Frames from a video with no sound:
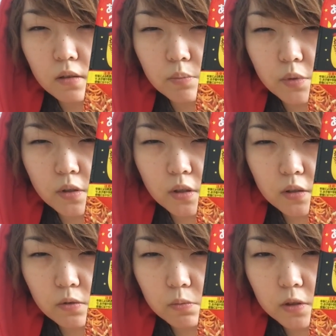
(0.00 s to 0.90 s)
一平
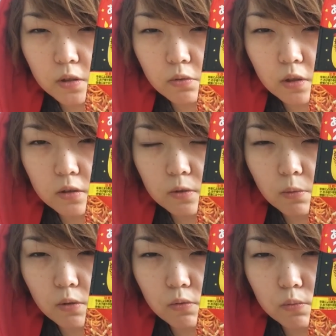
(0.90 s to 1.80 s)
ちゃん夜店の焼き
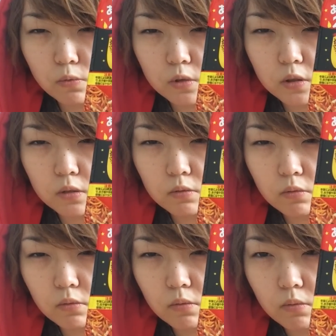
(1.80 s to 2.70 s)
そば大盛り
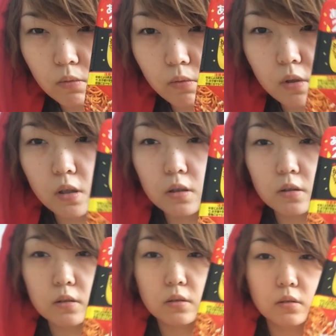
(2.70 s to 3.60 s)
の大辛
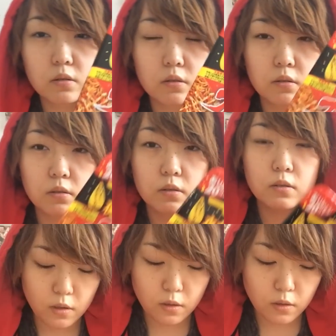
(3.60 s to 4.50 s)
で
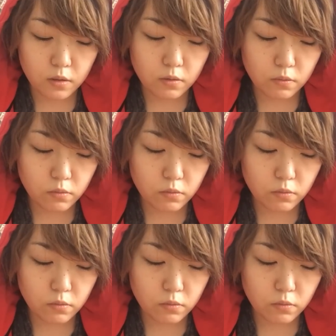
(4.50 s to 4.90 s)
す。